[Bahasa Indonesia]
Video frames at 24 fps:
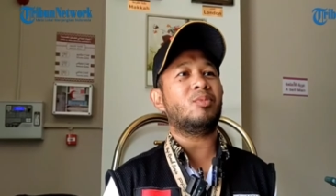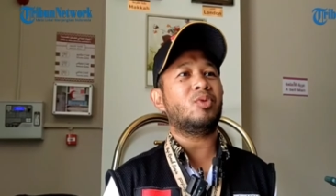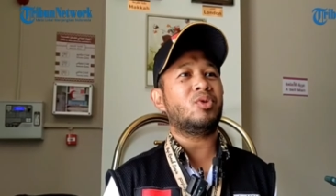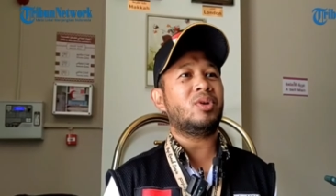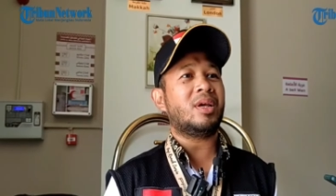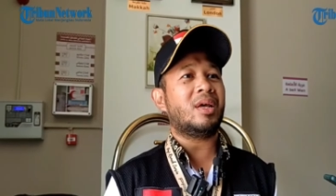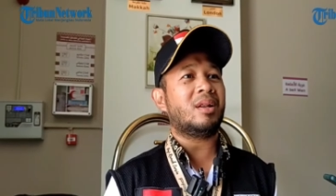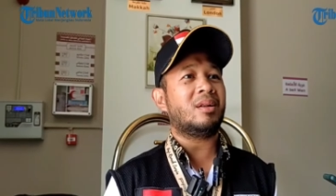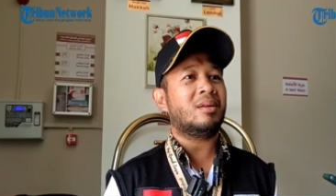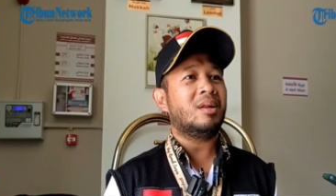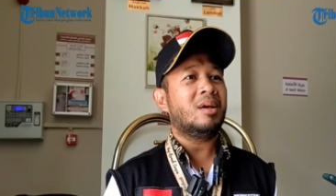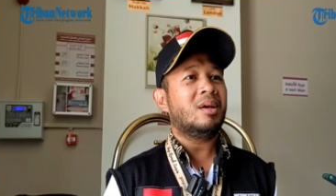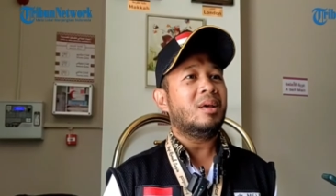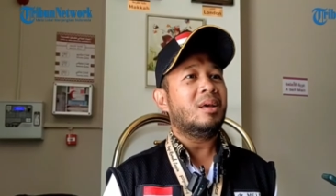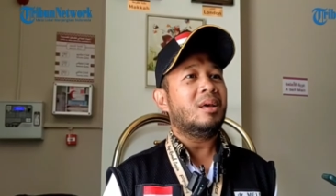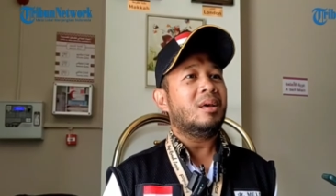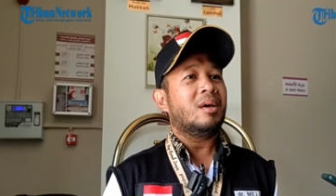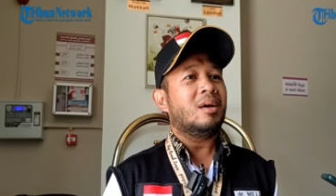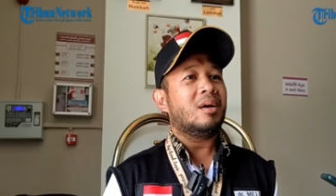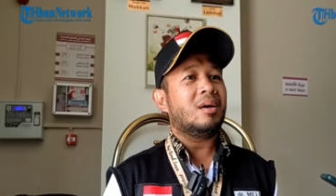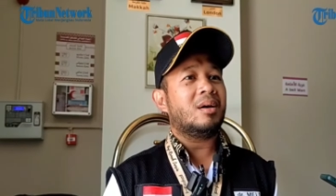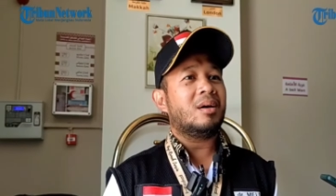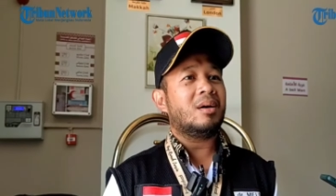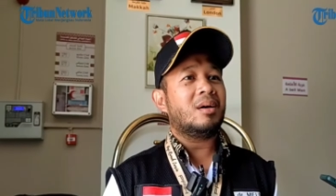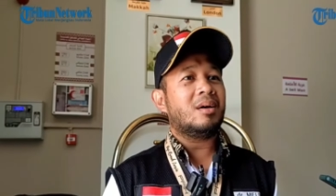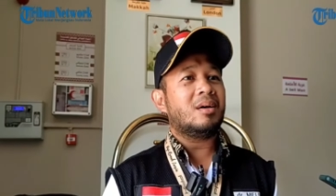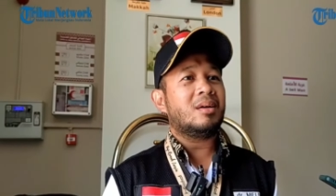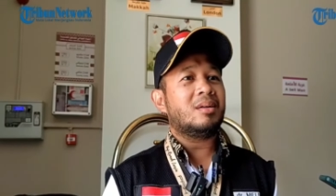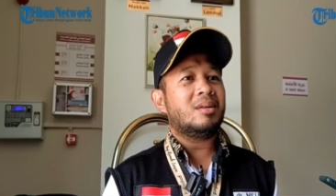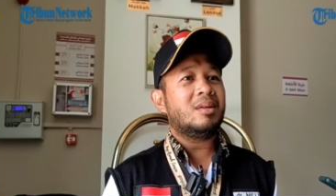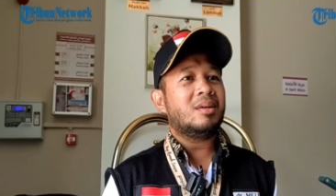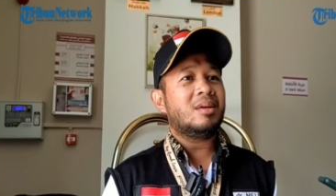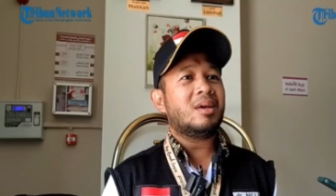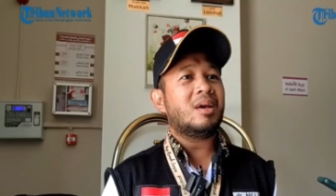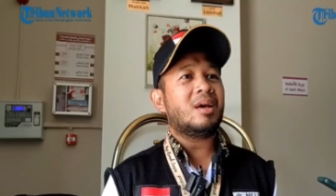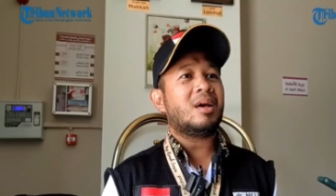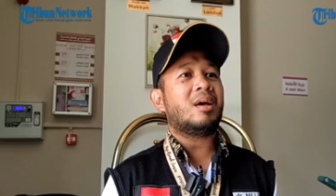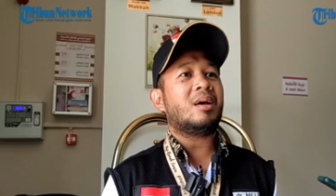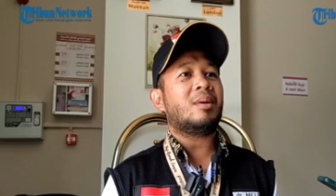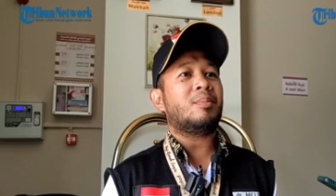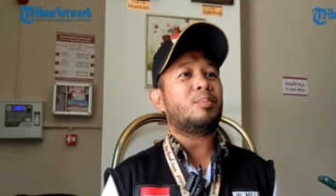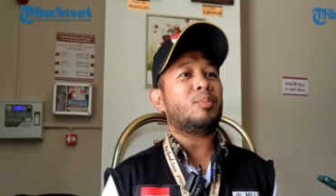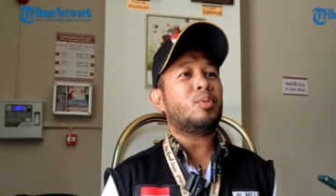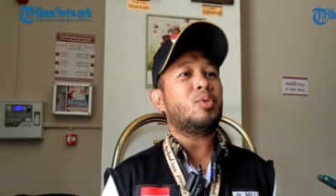Kemudian eh, dia